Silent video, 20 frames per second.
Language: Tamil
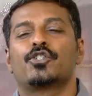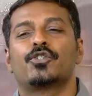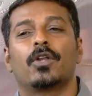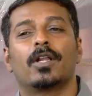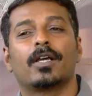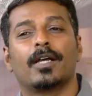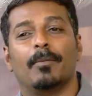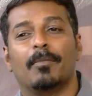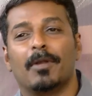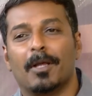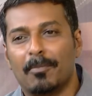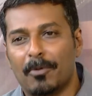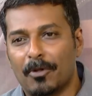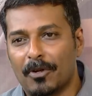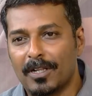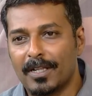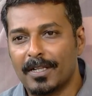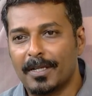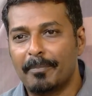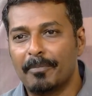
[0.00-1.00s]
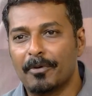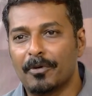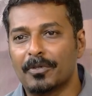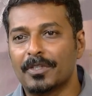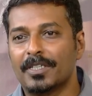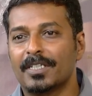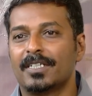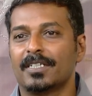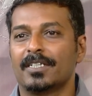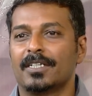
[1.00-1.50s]
சொல்லுங்க அமலா போல் இப்போ
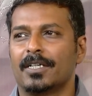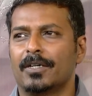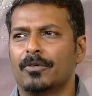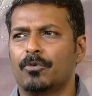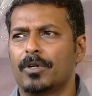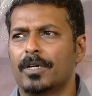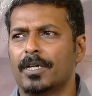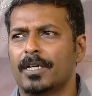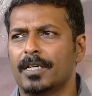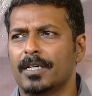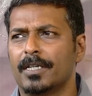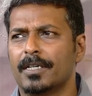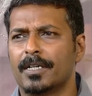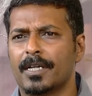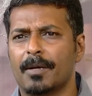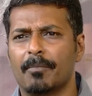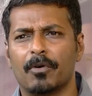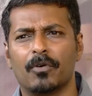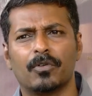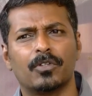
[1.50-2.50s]
வந்துட்டு ஒரு நம்ம